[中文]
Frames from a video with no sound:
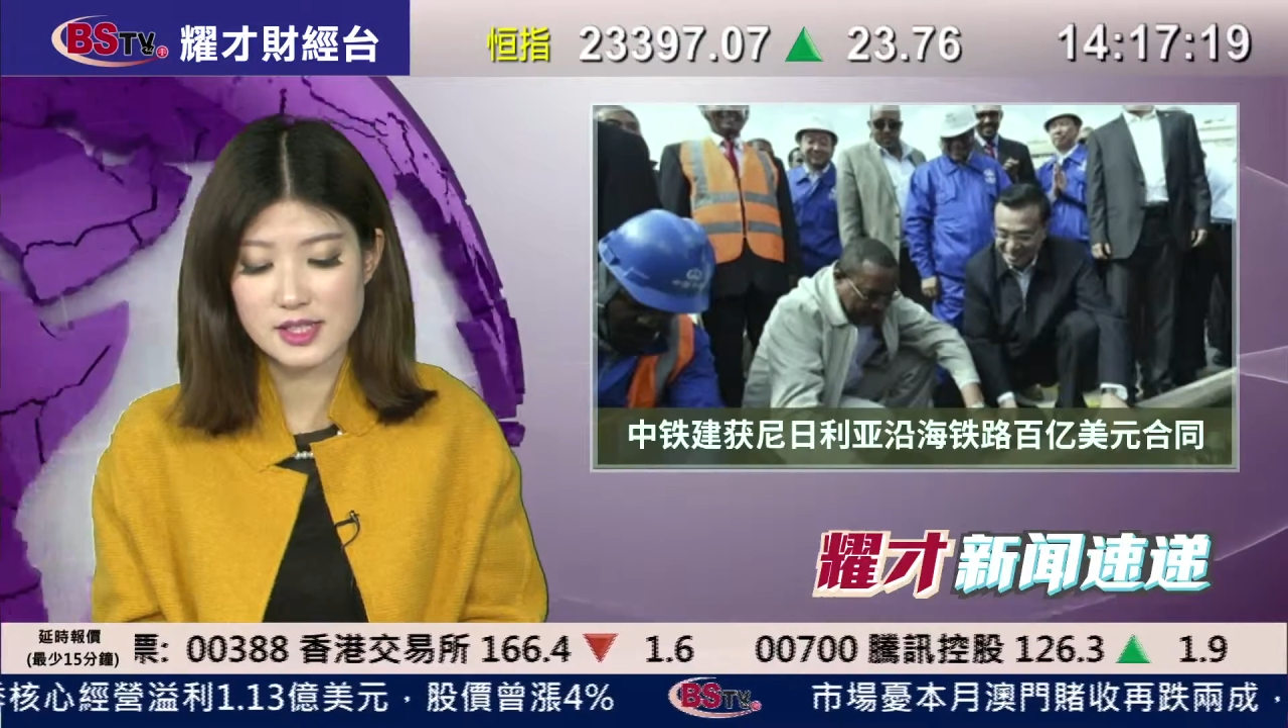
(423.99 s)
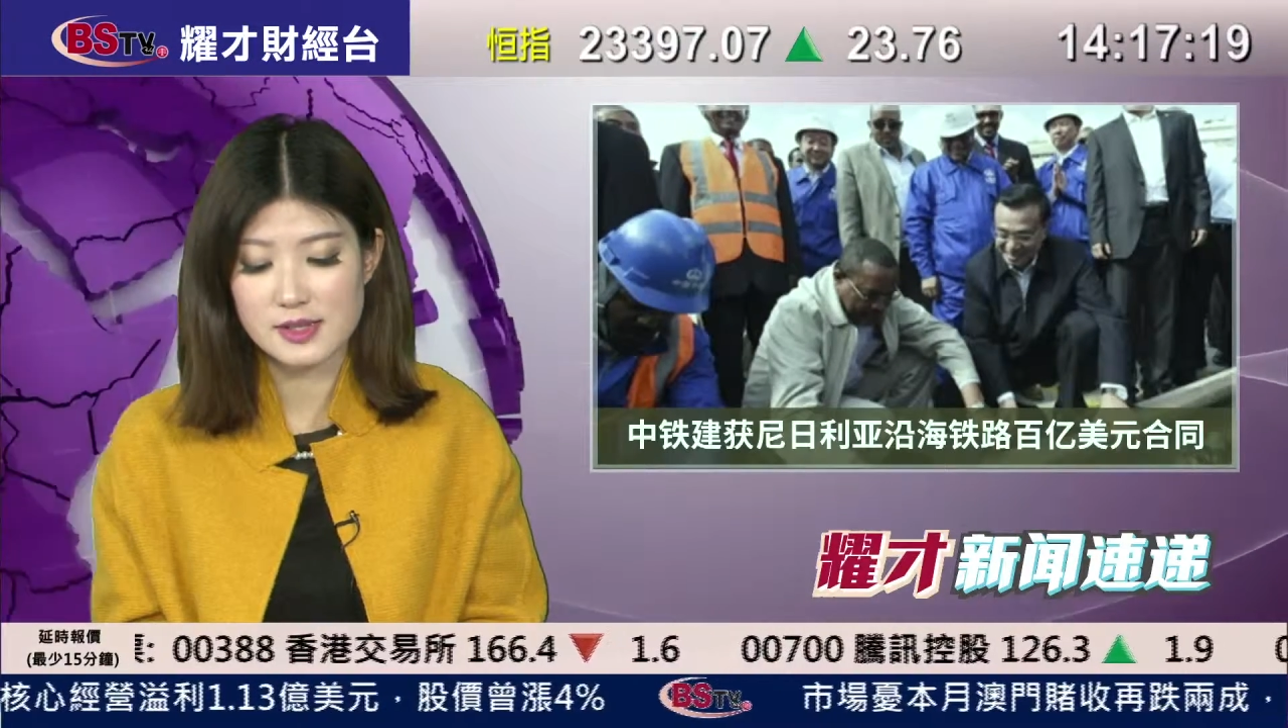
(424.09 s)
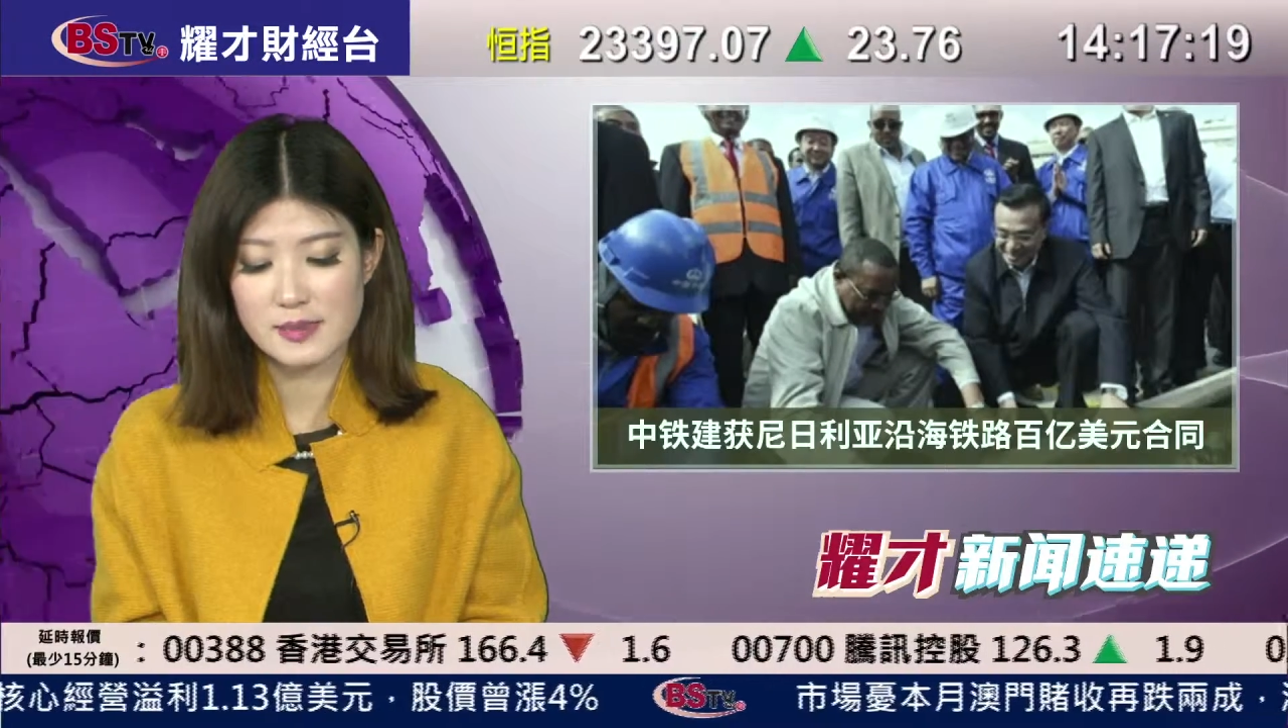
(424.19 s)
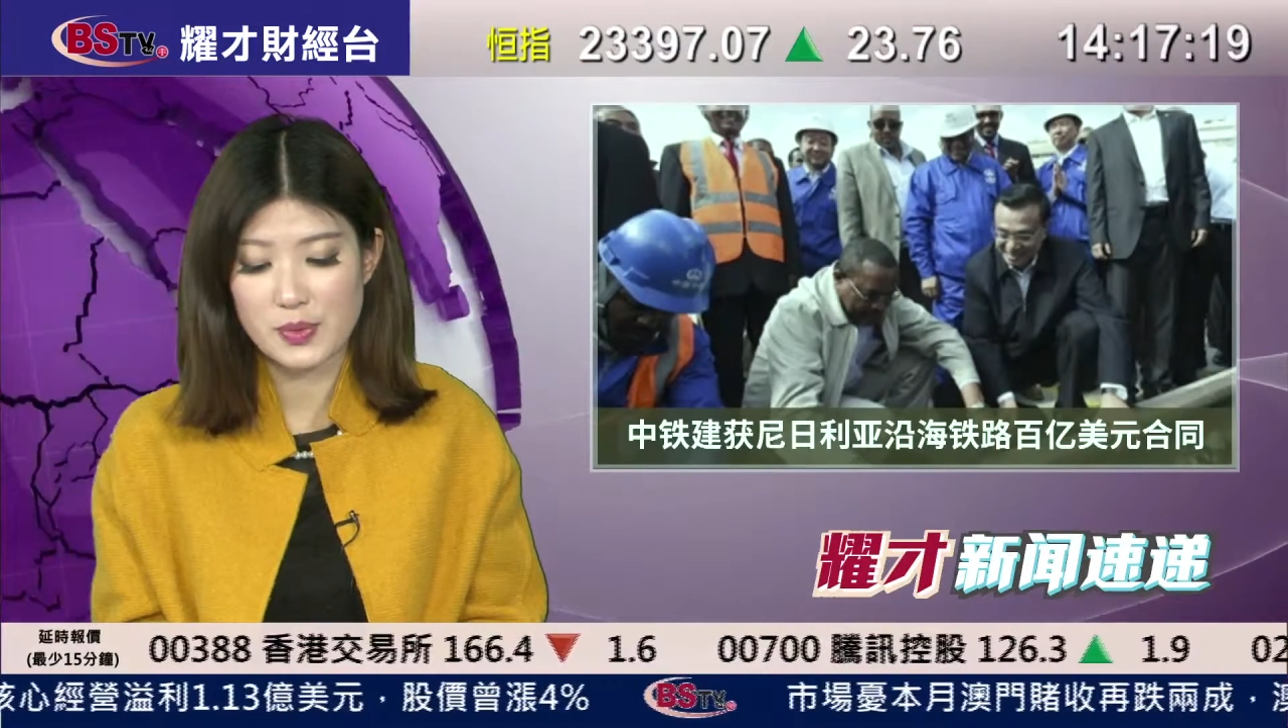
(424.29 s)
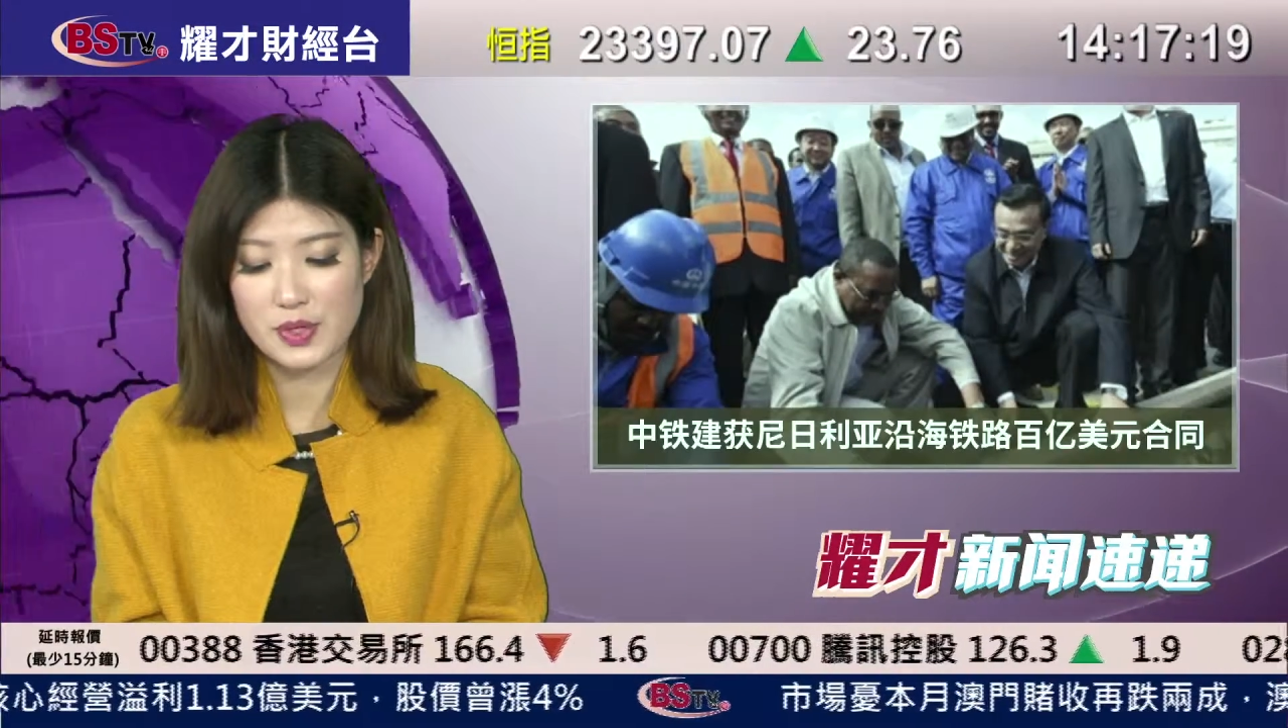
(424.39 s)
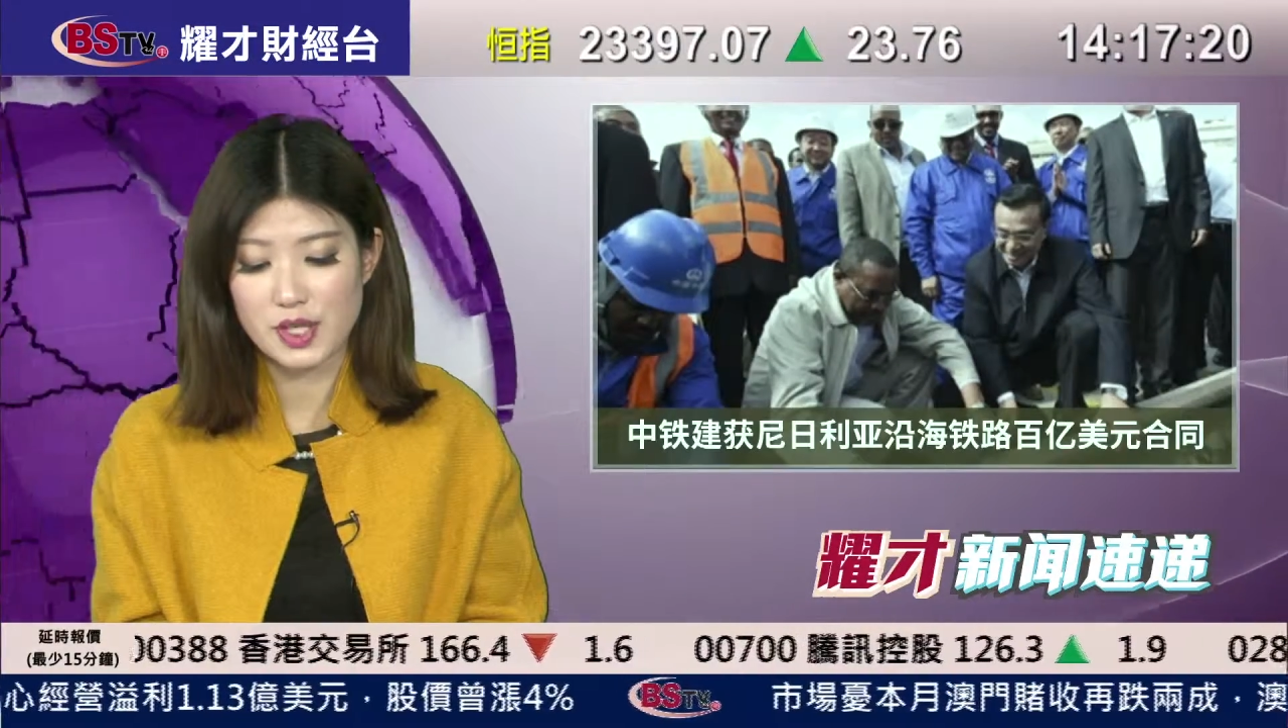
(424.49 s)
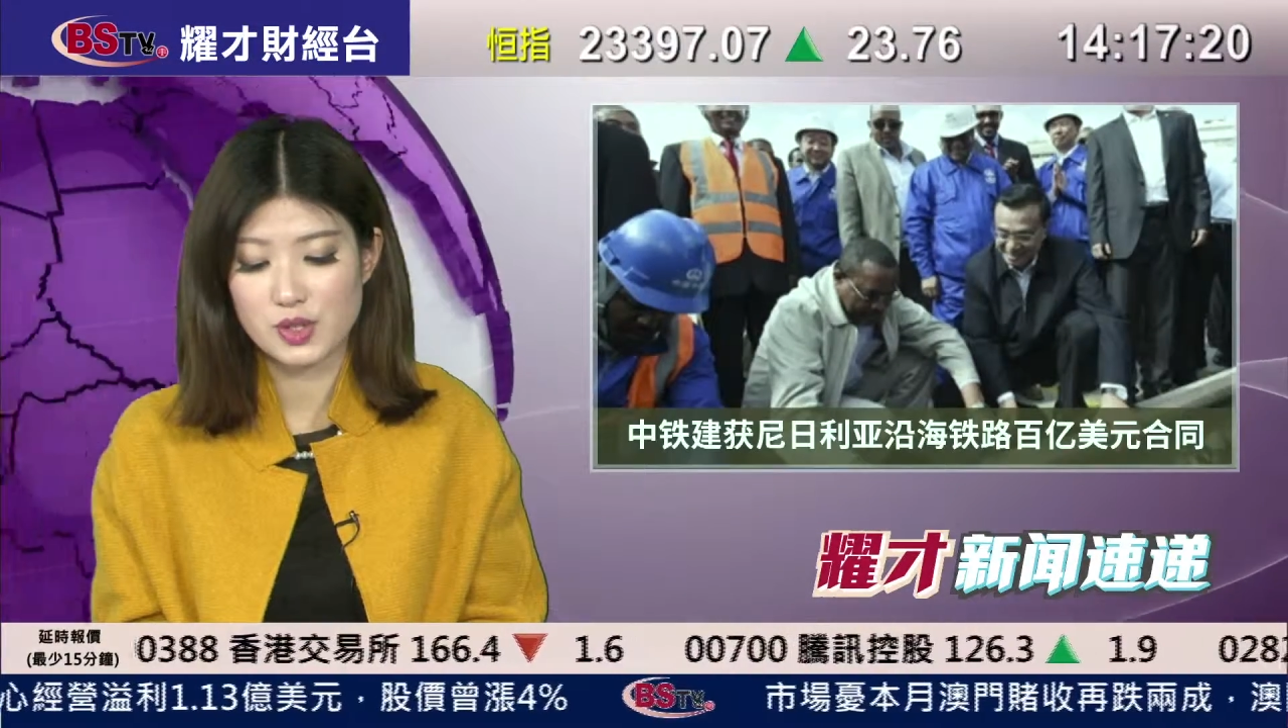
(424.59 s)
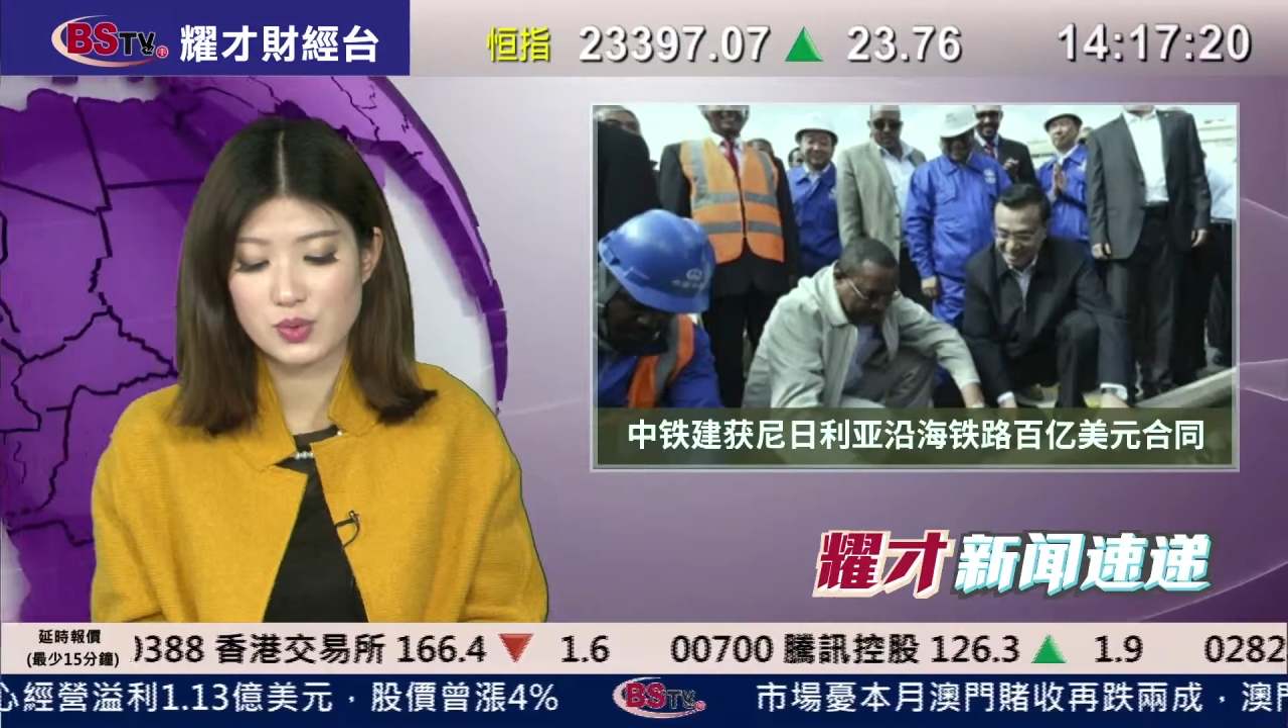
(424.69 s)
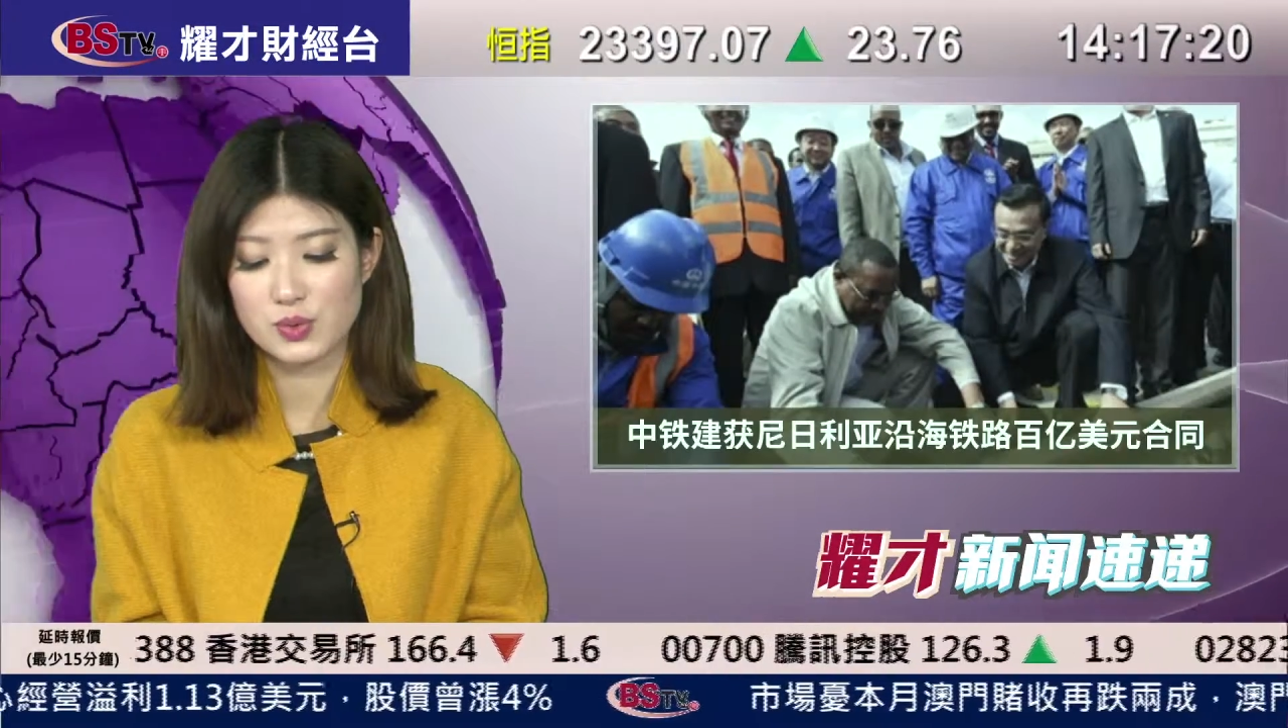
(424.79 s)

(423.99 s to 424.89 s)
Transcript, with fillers: 亿美元的中